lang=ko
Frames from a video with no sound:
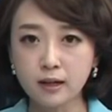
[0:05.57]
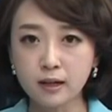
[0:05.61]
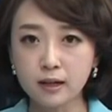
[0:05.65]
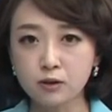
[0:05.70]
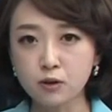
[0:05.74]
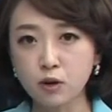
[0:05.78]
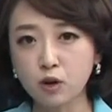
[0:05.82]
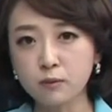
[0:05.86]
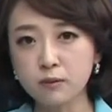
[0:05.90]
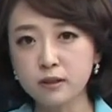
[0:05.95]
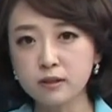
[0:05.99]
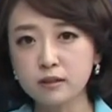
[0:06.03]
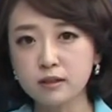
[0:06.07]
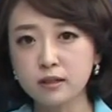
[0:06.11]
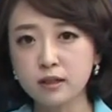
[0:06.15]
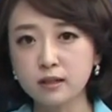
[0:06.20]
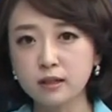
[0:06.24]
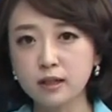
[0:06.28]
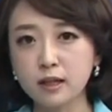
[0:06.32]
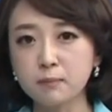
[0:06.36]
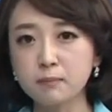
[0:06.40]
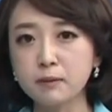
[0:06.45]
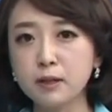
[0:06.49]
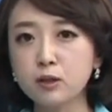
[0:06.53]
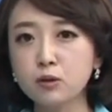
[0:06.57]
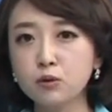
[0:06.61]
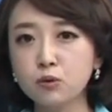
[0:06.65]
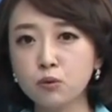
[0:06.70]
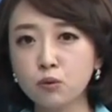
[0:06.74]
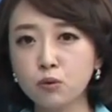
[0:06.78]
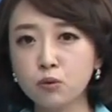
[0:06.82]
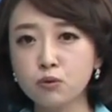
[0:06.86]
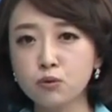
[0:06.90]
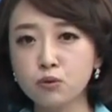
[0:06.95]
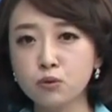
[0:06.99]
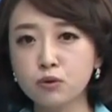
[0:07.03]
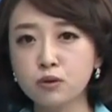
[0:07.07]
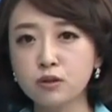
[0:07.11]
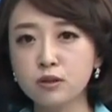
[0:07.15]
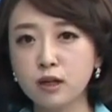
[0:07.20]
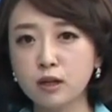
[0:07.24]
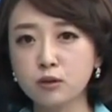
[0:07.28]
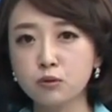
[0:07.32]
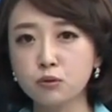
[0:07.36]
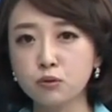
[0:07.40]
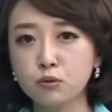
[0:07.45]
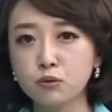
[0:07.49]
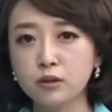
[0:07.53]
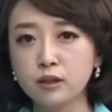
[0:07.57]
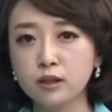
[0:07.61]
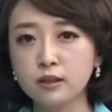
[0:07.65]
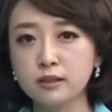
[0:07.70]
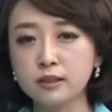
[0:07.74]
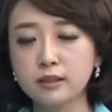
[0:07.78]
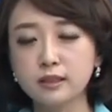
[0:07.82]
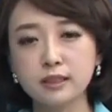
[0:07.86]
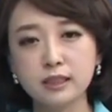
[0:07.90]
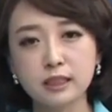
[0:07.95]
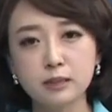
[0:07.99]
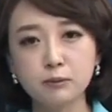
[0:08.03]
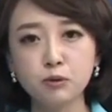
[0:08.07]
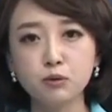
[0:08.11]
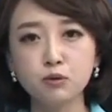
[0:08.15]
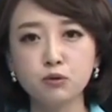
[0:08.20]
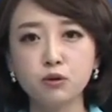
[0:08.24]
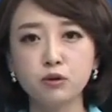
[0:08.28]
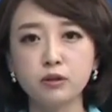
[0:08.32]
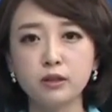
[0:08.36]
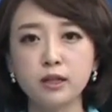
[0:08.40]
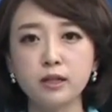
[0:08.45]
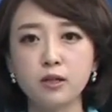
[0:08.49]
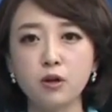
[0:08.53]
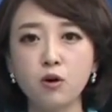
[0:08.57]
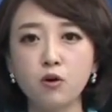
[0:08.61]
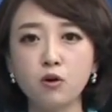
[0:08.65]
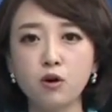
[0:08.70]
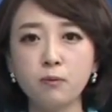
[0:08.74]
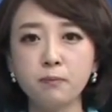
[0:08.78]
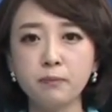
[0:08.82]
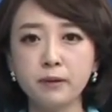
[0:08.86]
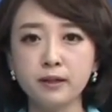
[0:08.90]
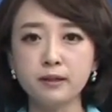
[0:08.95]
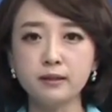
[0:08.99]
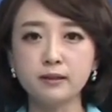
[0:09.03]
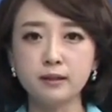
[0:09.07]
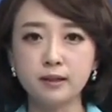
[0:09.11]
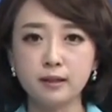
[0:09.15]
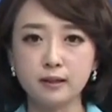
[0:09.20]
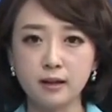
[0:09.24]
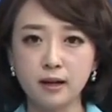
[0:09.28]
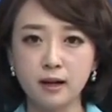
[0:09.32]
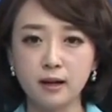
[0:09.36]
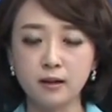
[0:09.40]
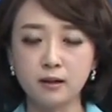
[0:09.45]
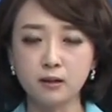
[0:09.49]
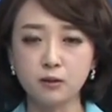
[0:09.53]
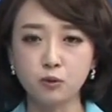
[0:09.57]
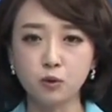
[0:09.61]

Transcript: 서민들에게 빚독촉을 하도록 하는 금융권의 영업 행태가